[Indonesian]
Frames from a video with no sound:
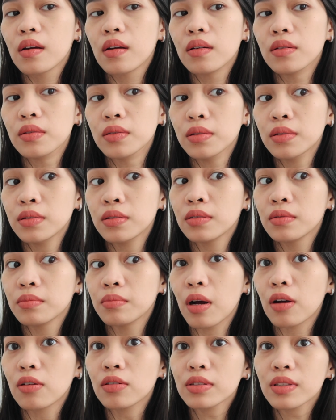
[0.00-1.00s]
Iya.
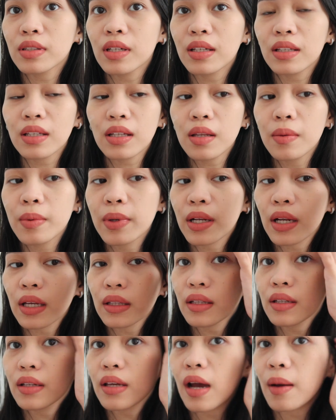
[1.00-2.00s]
bagus ternyata lebih
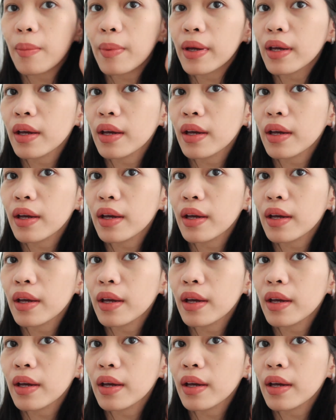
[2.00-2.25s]
kelihatan di HP